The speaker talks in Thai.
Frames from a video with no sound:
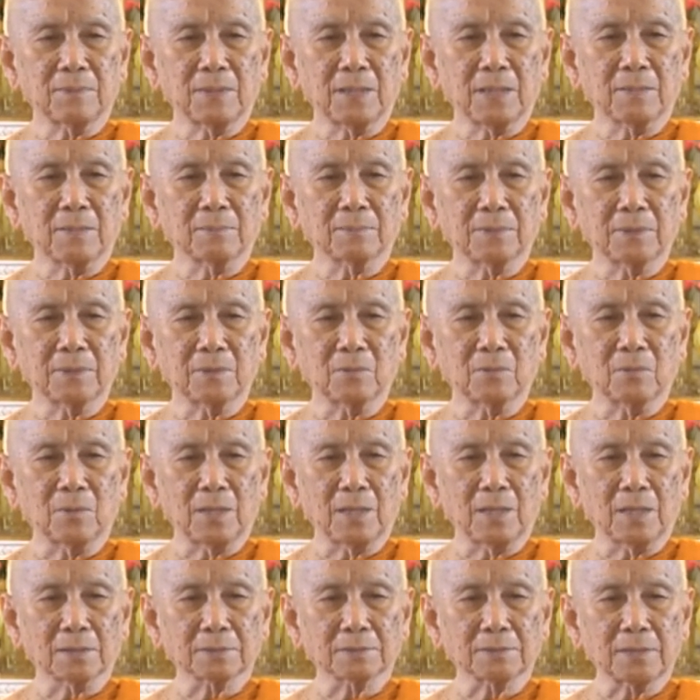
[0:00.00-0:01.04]
ภาพที่
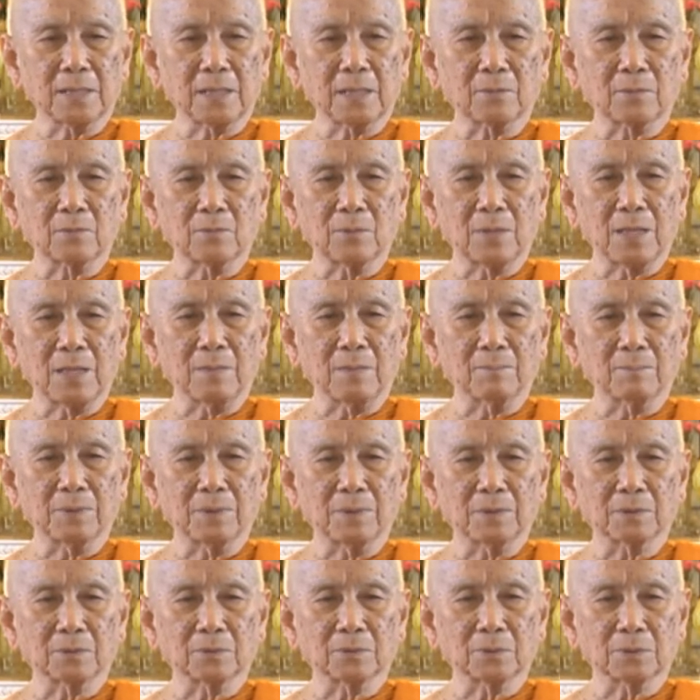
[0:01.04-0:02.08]
ว่างจากความ
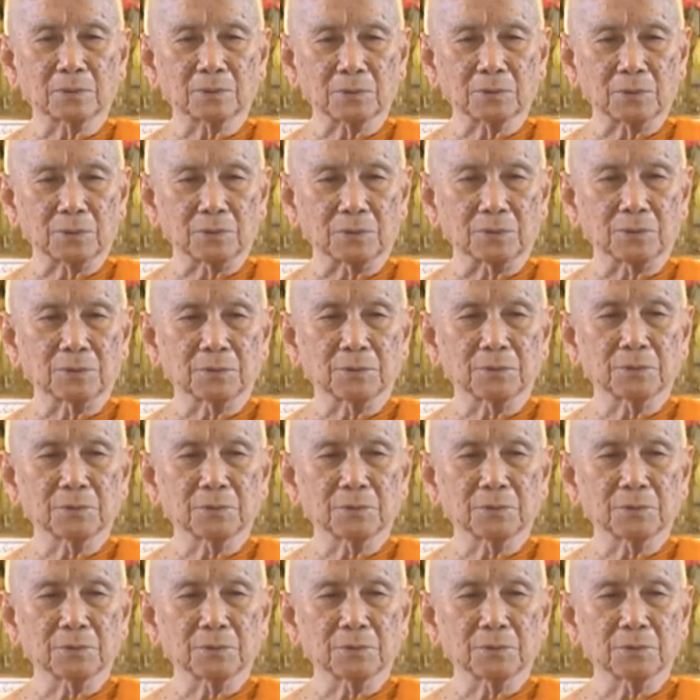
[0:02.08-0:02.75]
เป็นตัวตน